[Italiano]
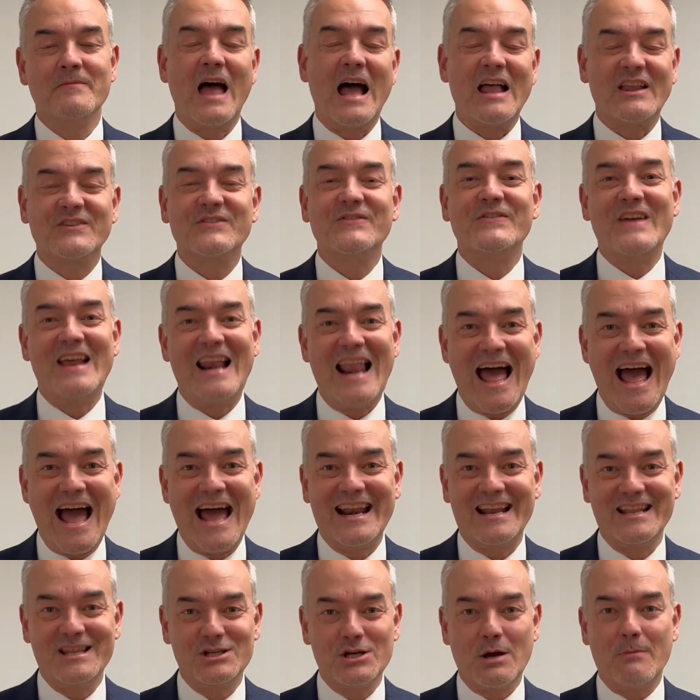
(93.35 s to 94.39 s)

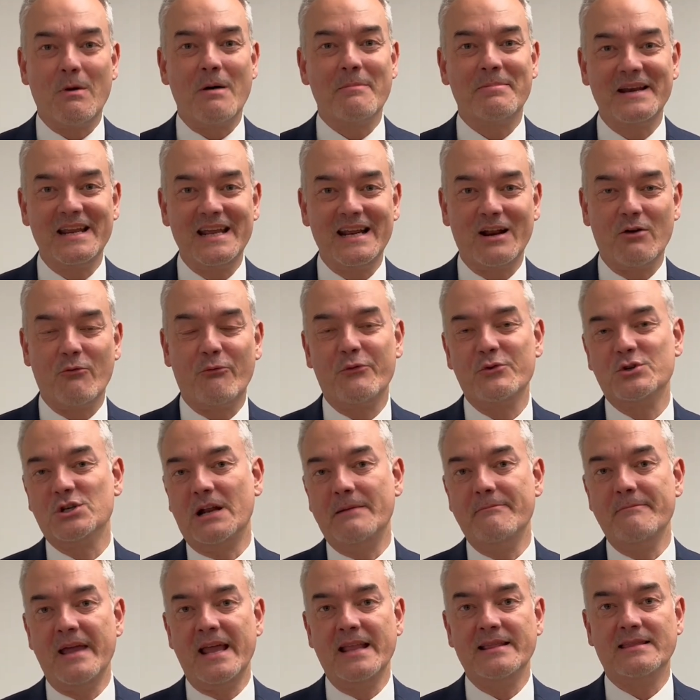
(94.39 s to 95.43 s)
svelare, diciamo aprire
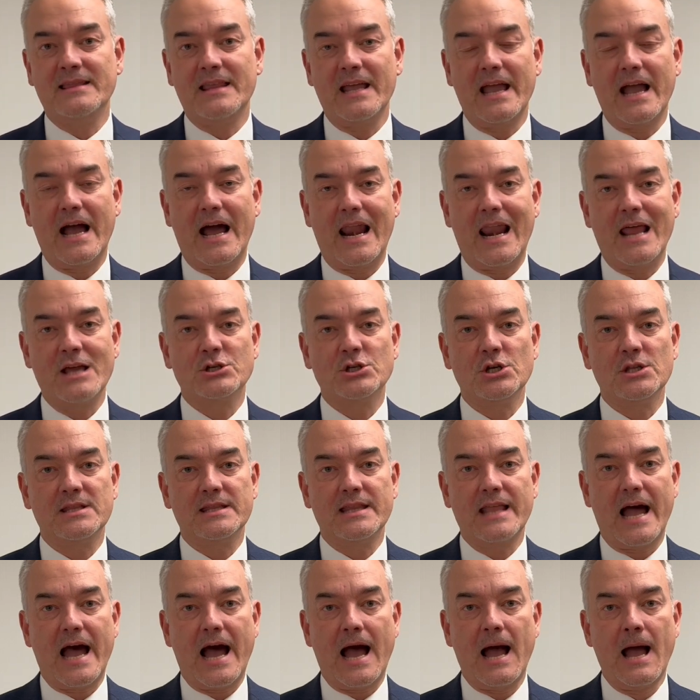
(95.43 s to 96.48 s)
ufficialmente alla
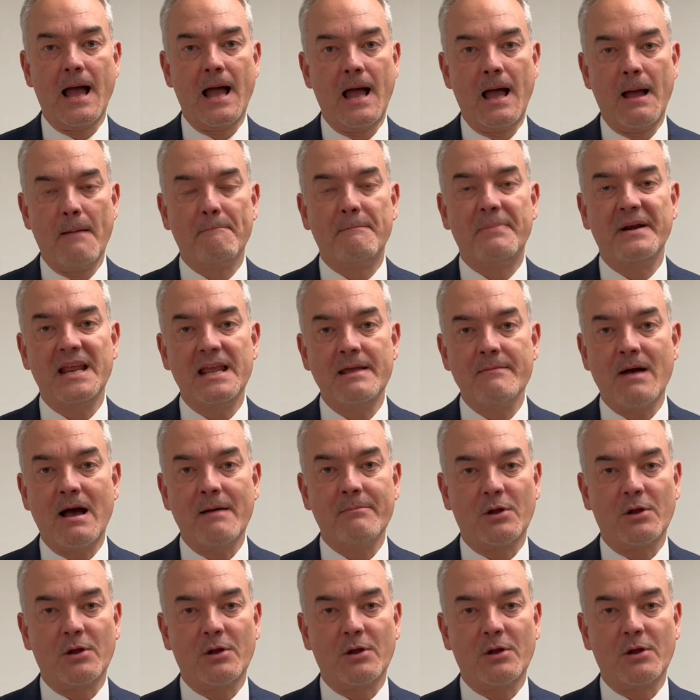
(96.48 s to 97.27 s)
città prima,